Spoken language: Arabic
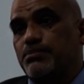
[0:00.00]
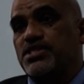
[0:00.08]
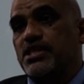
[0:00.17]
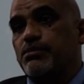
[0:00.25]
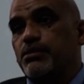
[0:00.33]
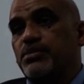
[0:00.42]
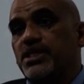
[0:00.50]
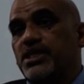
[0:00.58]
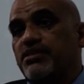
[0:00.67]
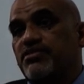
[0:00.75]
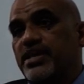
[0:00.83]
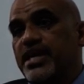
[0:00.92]

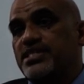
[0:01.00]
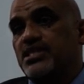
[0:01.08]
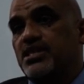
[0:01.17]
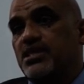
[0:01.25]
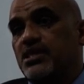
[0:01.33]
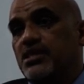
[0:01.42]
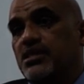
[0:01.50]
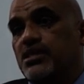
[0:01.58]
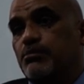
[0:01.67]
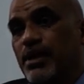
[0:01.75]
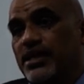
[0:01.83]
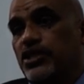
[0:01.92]
بسبب افلاس
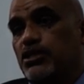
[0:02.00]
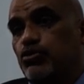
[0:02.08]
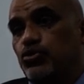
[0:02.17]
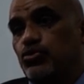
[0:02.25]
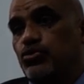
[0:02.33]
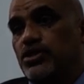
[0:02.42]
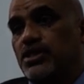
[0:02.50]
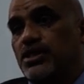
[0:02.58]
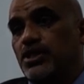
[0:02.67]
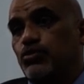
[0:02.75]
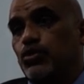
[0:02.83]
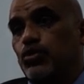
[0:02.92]
آه، بعض البنوك
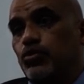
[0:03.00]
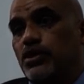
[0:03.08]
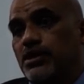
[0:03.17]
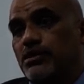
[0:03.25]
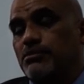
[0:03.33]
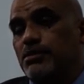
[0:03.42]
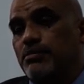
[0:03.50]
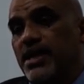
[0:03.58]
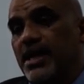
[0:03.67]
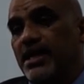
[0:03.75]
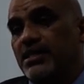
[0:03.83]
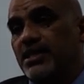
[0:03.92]
وهو
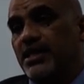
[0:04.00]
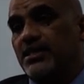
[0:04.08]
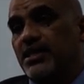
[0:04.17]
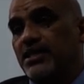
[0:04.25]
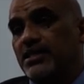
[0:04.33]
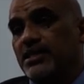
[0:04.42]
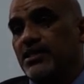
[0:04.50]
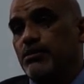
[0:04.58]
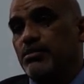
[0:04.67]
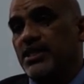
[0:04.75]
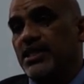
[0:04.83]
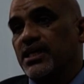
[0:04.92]
مما
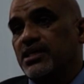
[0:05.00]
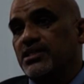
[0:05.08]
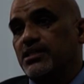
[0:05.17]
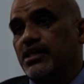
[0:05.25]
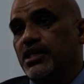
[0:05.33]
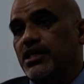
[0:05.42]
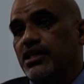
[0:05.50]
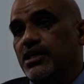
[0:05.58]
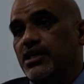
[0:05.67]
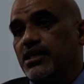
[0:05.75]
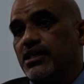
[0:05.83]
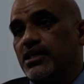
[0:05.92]
يضرب ثقه
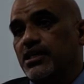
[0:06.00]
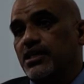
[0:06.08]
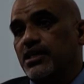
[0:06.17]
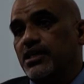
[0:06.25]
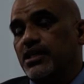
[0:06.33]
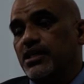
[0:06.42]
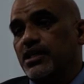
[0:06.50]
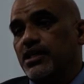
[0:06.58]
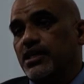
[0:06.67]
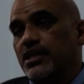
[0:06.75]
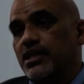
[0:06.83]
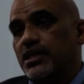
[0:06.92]

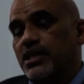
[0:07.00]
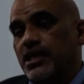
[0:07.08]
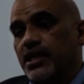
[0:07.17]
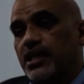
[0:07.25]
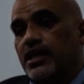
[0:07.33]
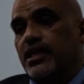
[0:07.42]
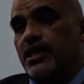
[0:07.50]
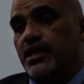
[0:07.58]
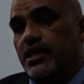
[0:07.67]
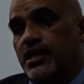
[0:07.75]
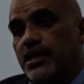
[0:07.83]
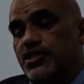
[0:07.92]
آه،
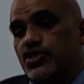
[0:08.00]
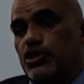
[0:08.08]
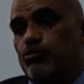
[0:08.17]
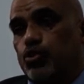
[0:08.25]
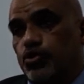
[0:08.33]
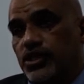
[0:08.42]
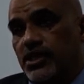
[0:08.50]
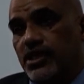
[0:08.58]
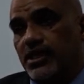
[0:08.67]
الزبون